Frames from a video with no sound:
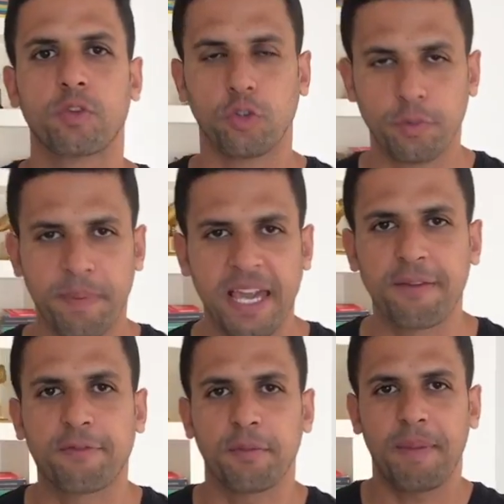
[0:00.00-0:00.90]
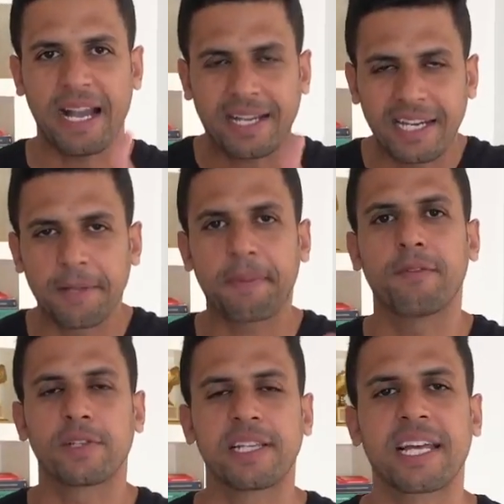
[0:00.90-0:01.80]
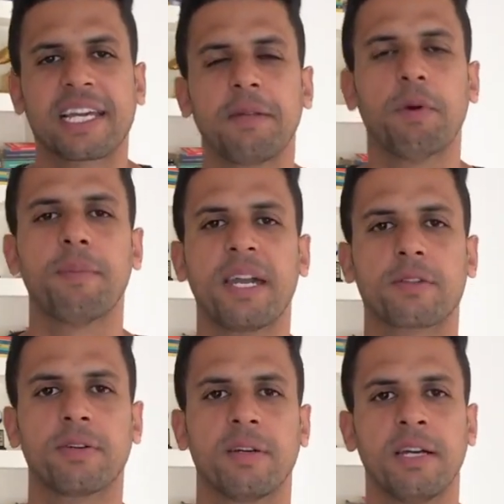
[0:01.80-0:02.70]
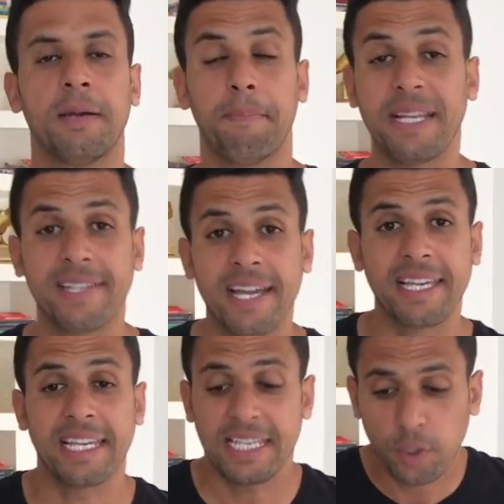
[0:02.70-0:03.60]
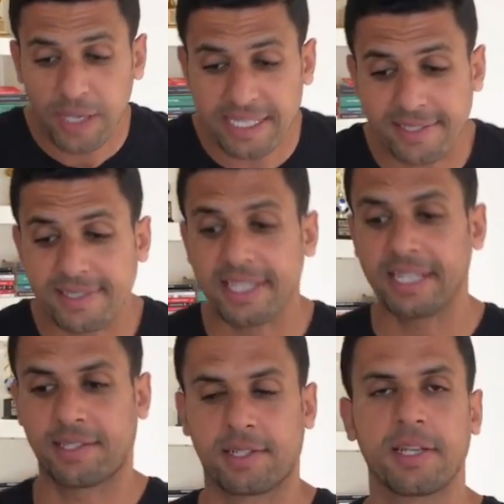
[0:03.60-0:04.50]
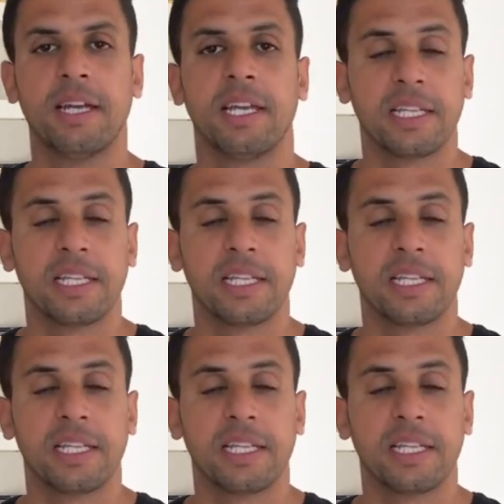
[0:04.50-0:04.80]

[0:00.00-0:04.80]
Tudo bem, foi bacana para você naquele momento. Mas e aí? E o restante?